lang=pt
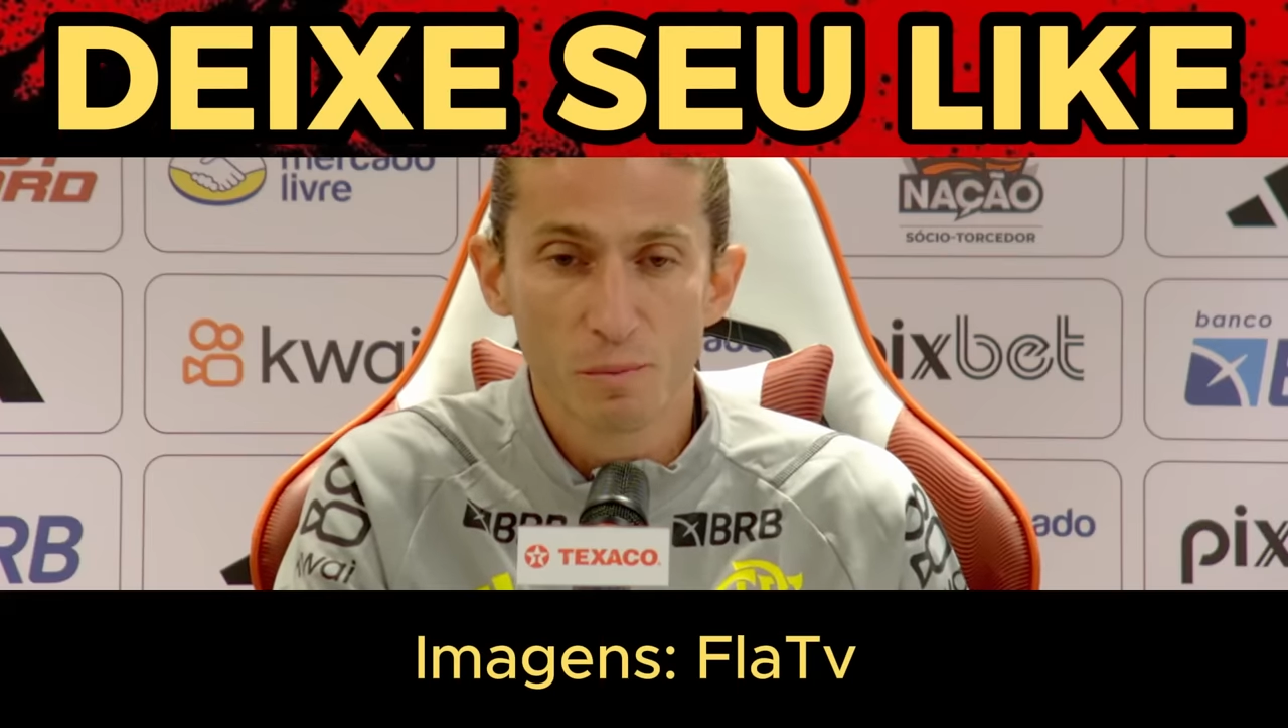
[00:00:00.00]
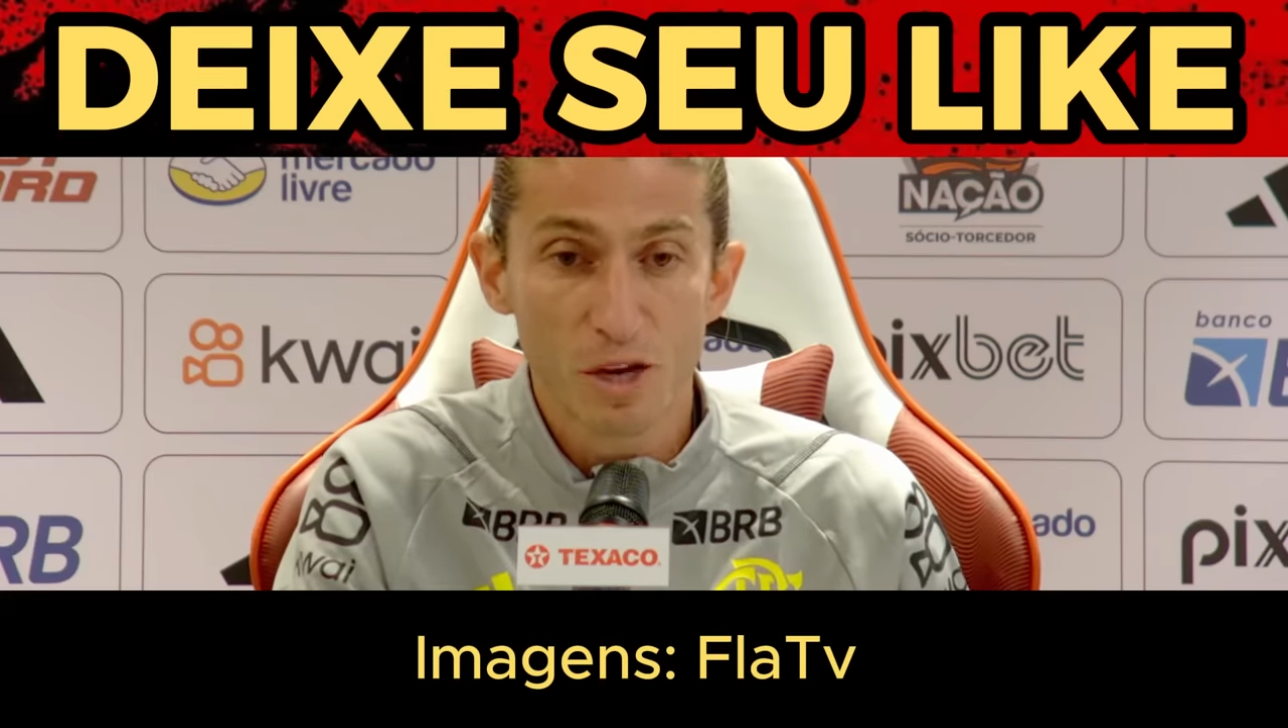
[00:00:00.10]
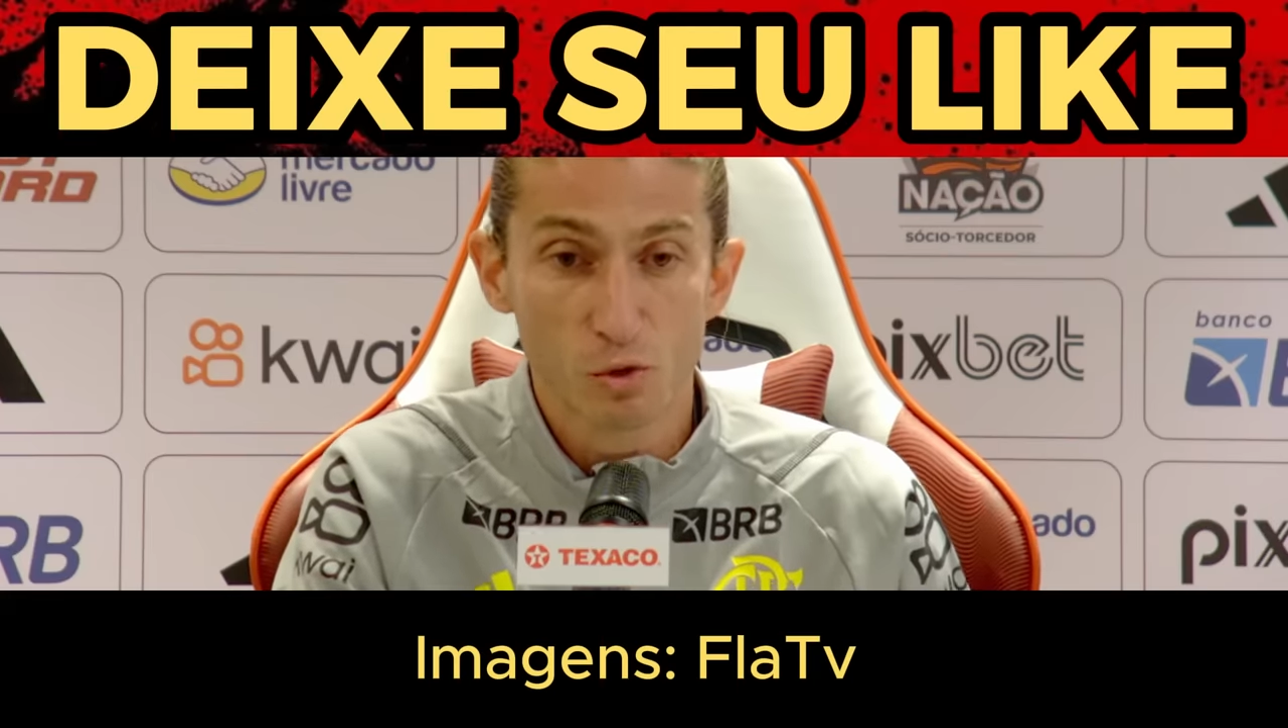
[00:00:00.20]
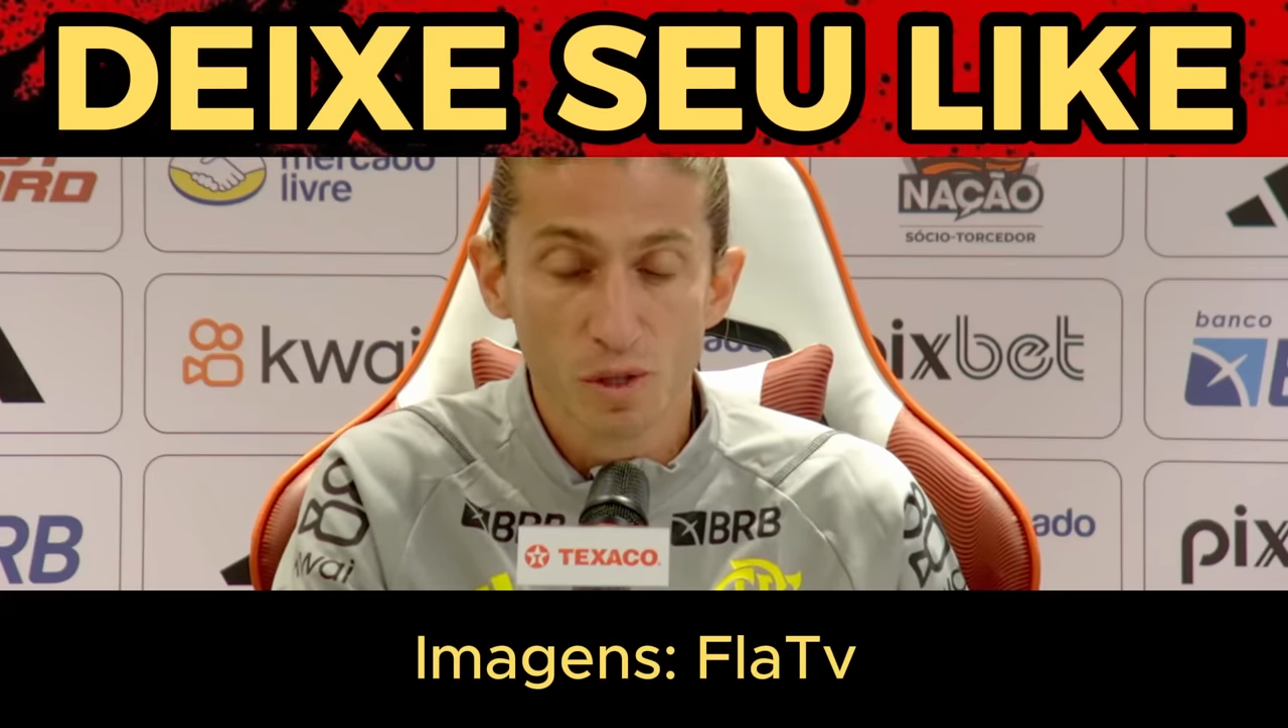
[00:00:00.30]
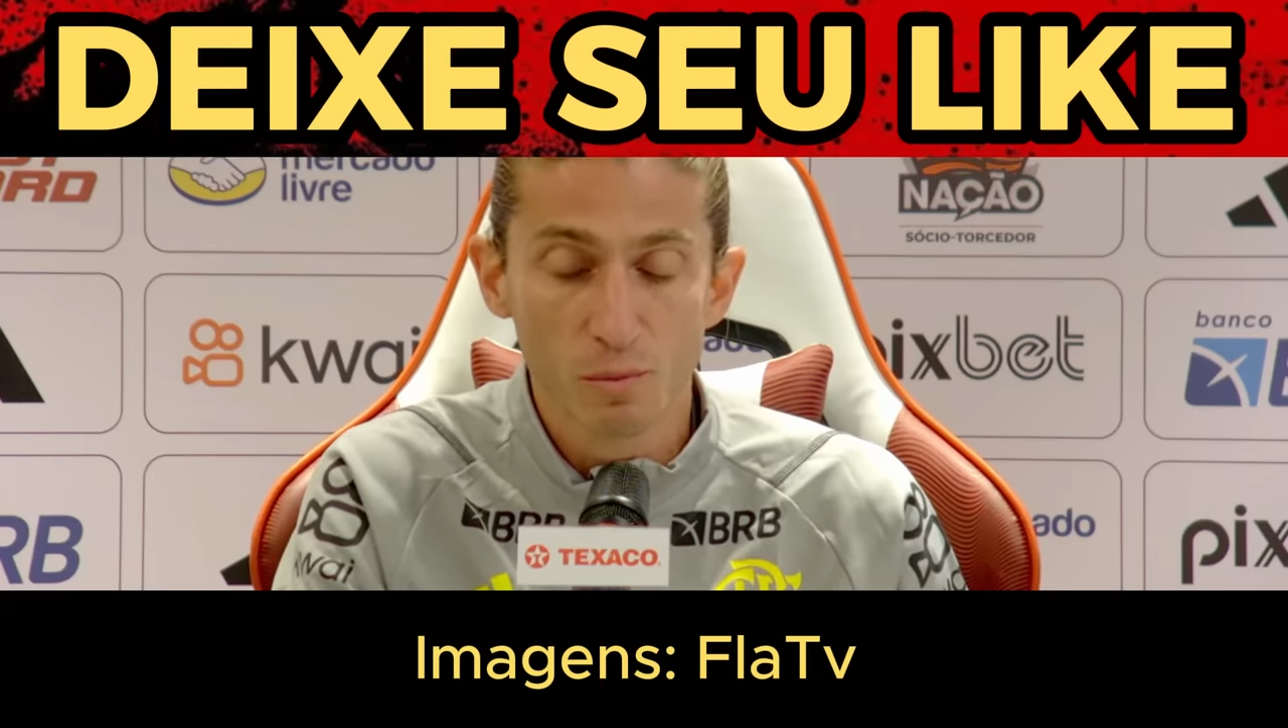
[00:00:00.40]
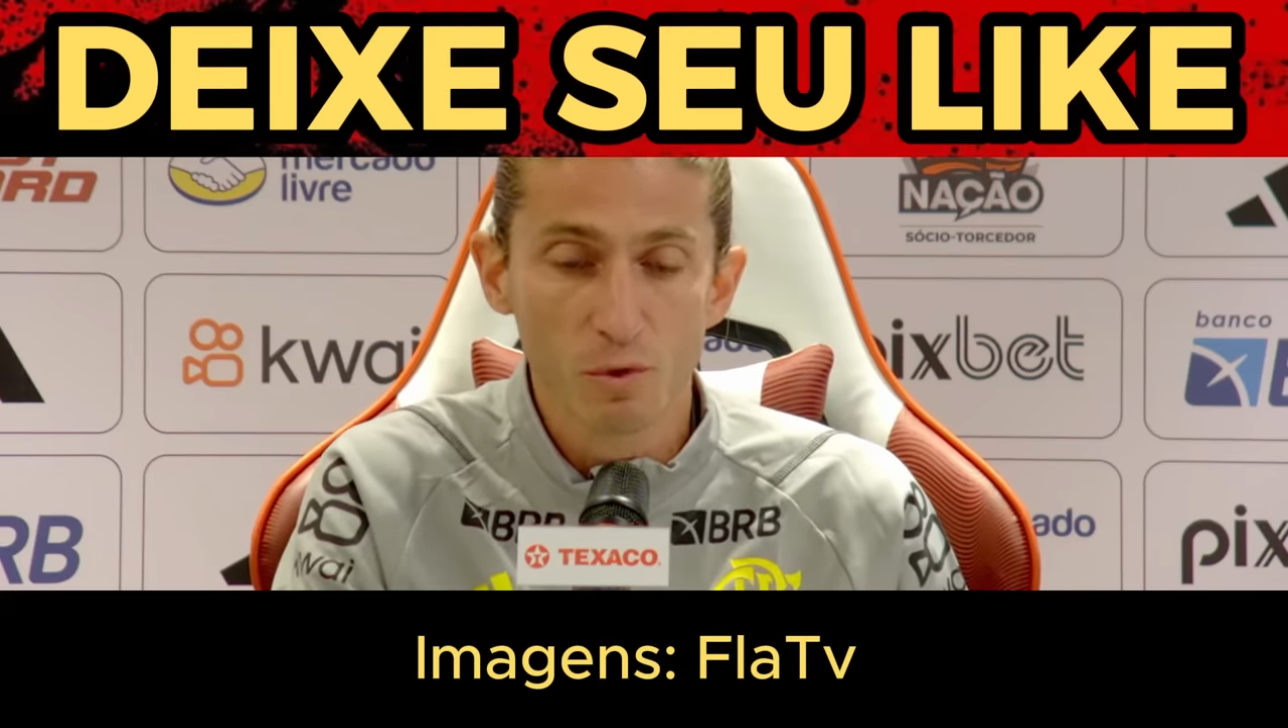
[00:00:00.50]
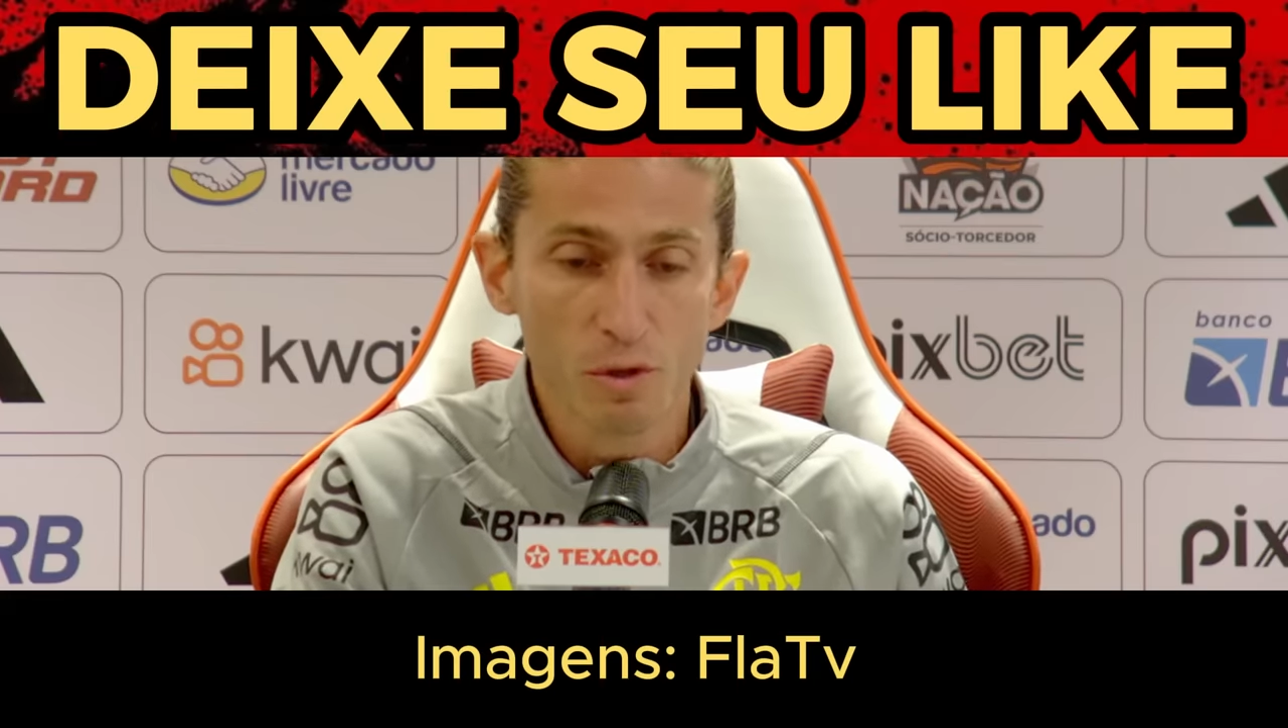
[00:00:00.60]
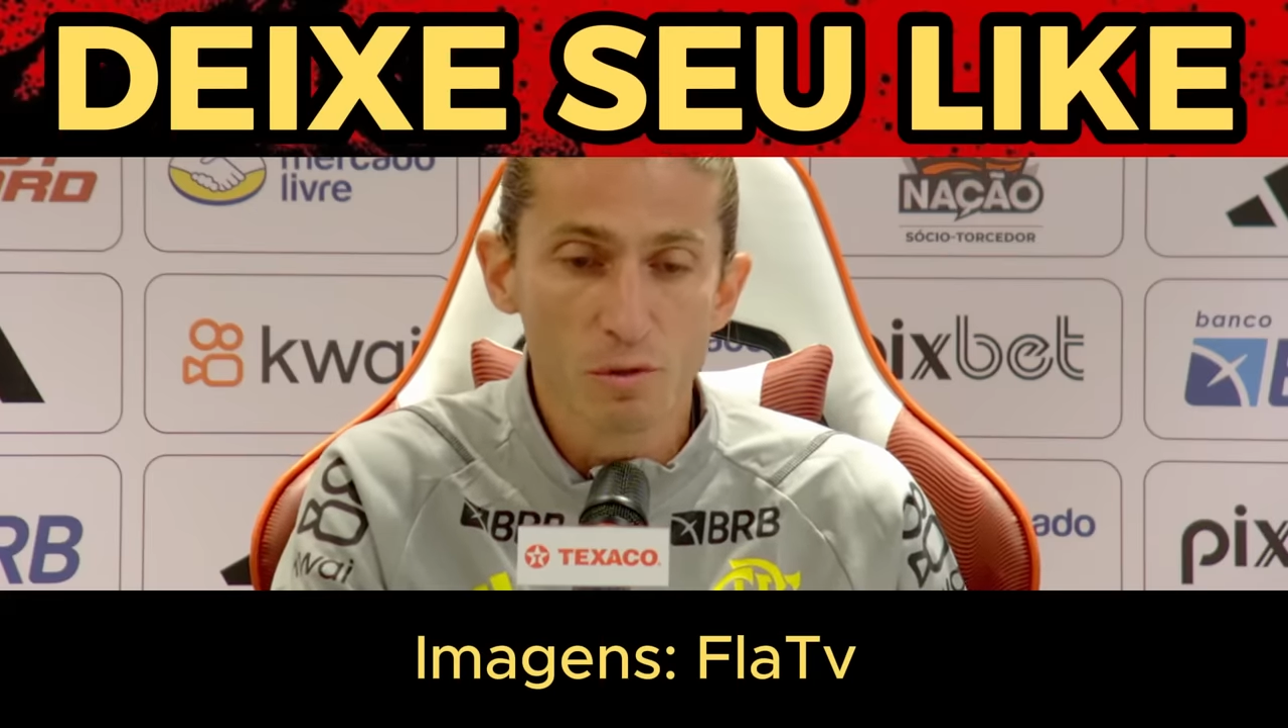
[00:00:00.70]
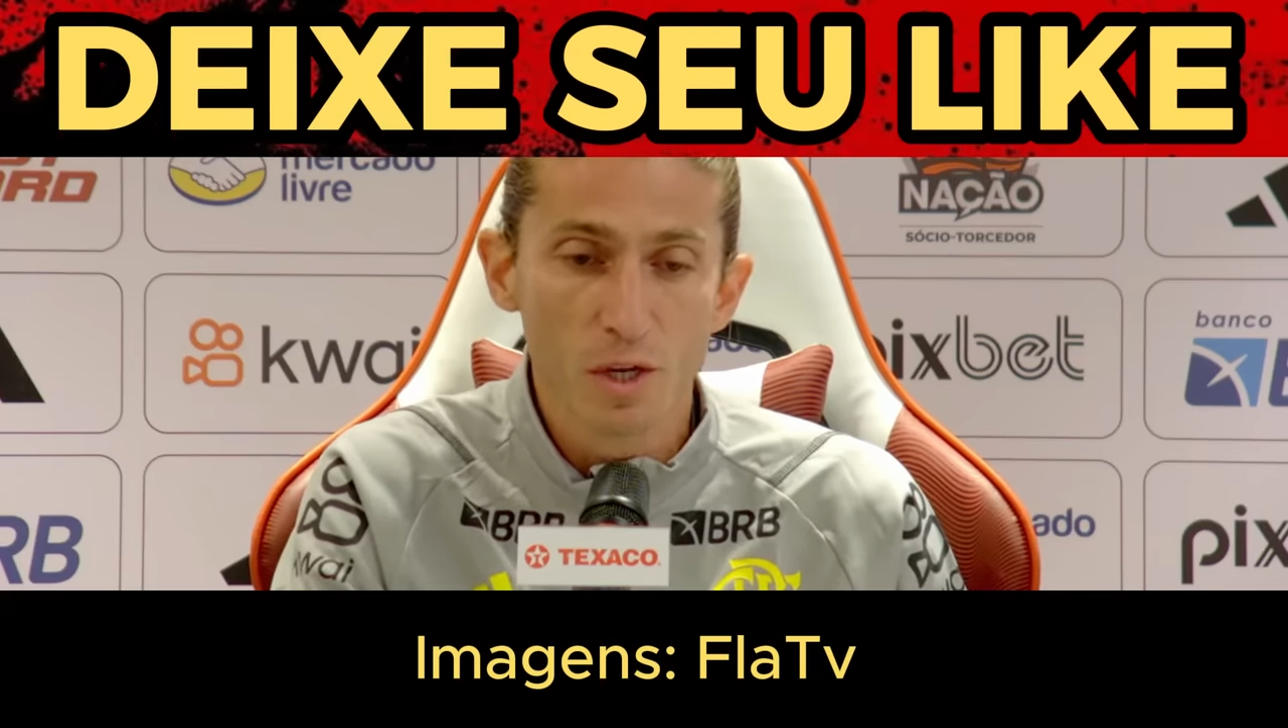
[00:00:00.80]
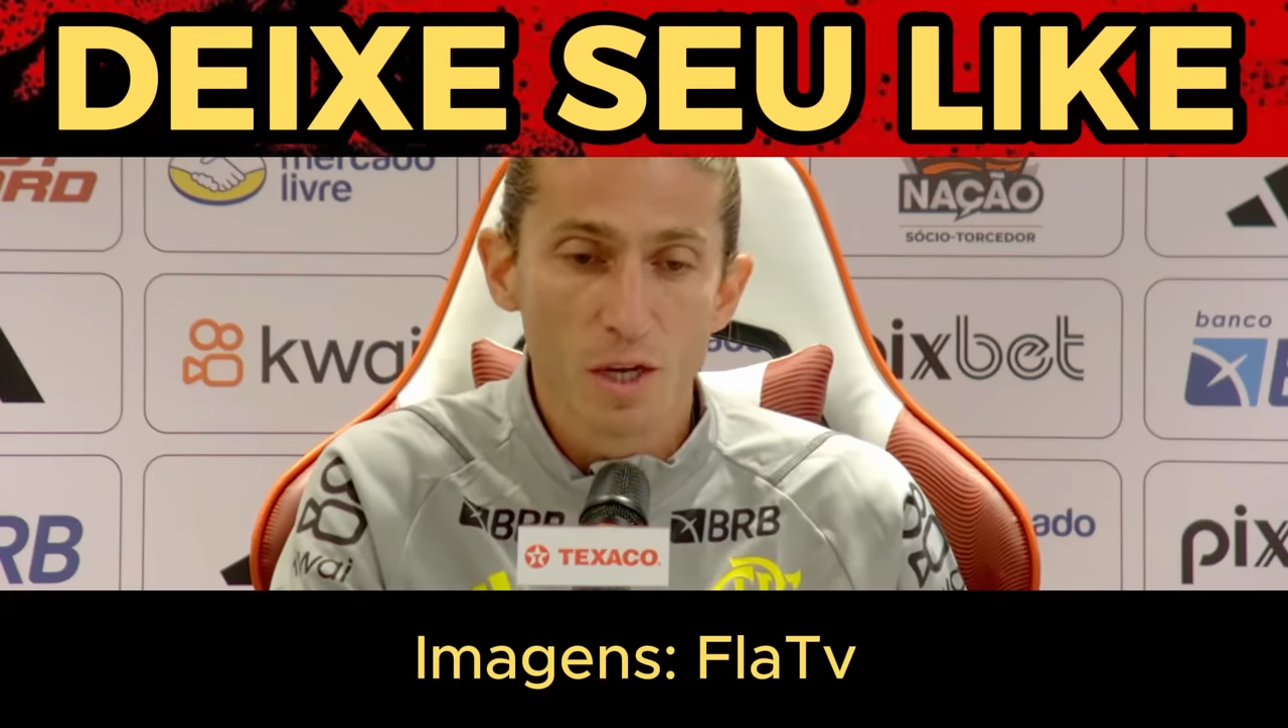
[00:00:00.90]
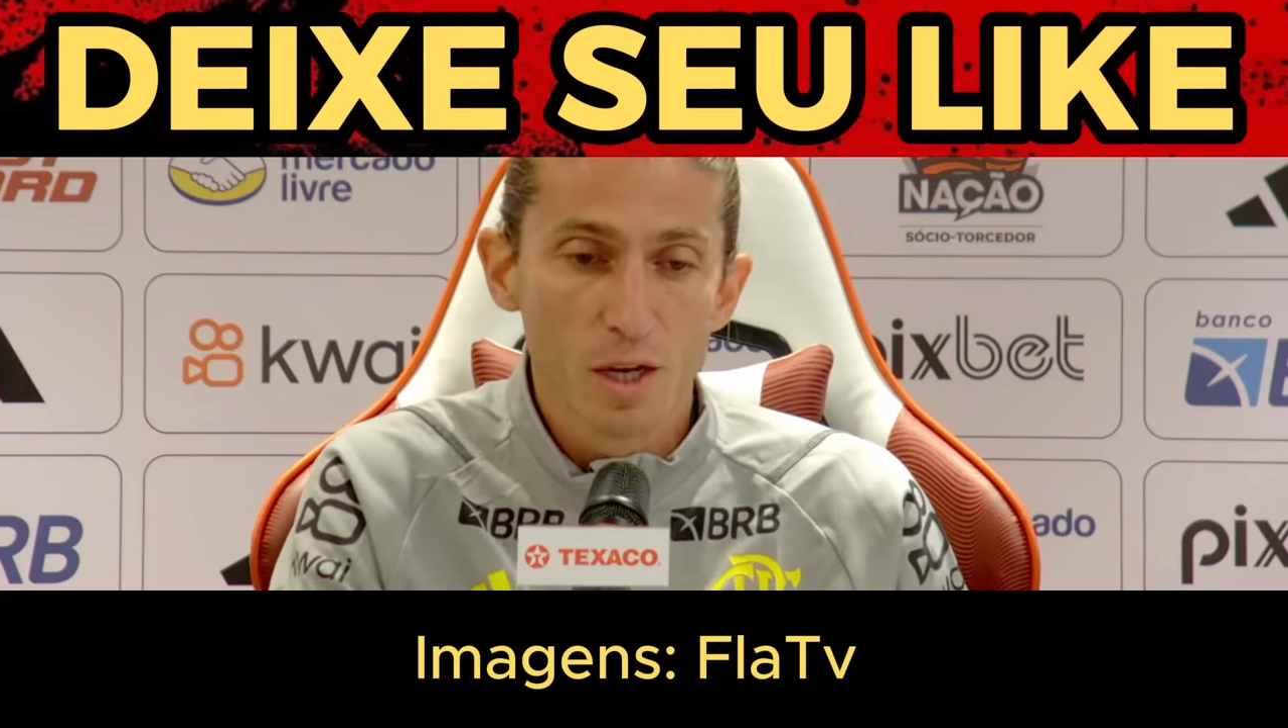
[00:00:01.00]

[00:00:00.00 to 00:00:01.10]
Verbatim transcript: que me ajuda muito